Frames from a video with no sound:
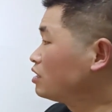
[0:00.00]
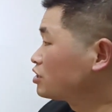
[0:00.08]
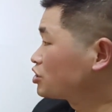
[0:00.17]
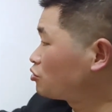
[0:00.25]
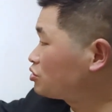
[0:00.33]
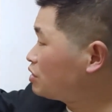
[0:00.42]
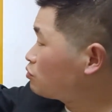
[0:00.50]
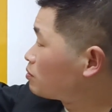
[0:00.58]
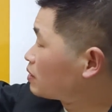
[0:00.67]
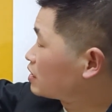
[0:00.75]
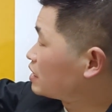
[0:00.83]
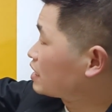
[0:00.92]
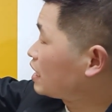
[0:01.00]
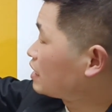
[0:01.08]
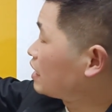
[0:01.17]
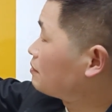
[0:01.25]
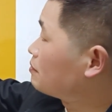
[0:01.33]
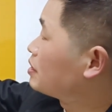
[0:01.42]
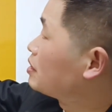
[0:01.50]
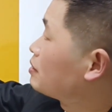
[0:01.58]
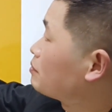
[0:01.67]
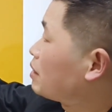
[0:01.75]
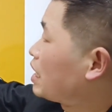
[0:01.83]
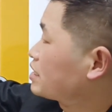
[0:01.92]
首先我们可以看呢，
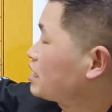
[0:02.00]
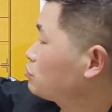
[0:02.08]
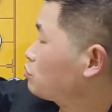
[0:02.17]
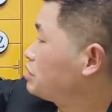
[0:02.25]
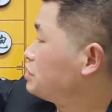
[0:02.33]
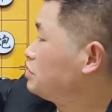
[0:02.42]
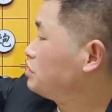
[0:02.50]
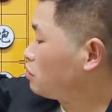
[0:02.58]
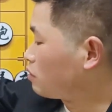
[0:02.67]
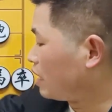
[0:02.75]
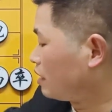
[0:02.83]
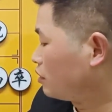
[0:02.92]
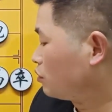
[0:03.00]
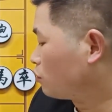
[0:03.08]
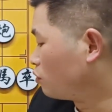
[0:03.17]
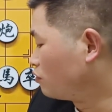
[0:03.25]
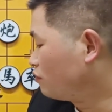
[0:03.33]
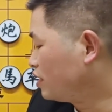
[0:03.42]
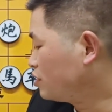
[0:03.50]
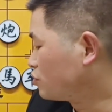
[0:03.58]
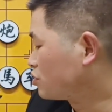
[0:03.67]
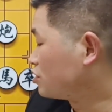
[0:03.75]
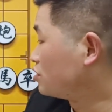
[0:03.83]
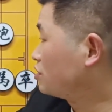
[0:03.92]
马三退一的话，红方有
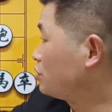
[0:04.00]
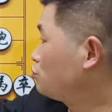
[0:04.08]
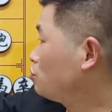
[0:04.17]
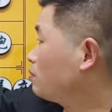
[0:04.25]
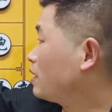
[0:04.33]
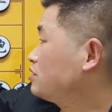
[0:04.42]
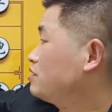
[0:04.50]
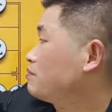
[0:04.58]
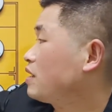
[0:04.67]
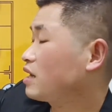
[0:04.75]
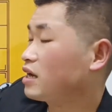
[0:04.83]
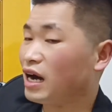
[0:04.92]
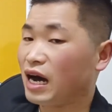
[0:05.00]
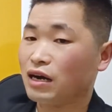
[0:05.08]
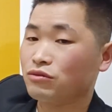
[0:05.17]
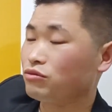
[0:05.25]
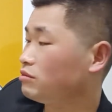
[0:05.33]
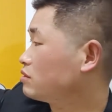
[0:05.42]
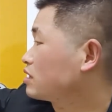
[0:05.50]
直接车八进八卡住，